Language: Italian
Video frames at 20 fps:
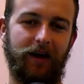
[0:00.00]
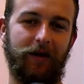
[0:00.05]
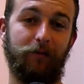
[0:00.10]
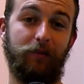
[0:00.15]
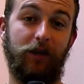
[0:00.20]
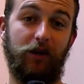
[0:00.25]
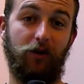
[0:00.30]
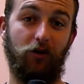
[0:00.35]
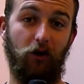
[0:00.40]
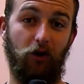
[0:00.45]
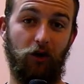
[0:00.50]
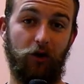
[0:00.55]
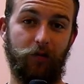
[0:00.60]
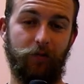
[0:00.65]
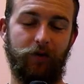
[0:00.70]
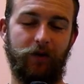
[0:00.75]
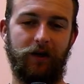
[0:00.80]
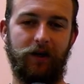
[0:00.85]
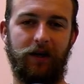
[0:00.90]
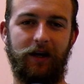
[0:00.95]
B
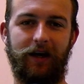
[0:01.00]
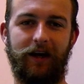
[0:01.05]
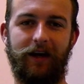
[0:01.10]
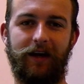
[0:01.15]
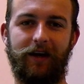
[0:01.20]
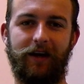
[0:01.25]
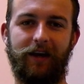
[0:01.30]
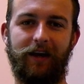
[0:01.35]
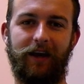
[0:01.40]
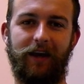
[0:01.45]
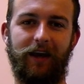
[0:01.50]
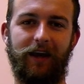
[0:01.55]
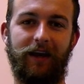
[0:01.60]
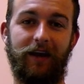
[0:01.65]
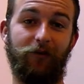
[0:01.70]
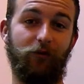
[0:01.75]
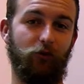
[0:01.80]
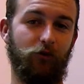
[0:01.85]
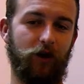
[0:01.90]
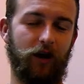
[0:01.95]
Corp eh, che
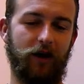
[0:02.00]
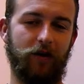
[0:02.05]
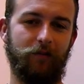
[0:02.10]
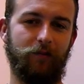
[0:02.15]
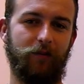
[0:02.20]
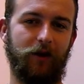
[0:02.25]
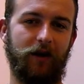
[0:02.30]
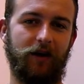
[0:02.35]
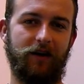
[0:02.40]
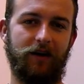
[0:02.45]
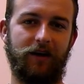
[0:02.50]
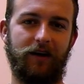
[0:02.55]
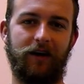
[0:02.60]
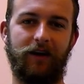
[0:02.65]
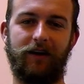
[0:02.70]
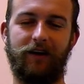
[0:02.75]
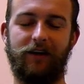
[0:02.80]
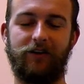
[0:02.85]
lavora per eh,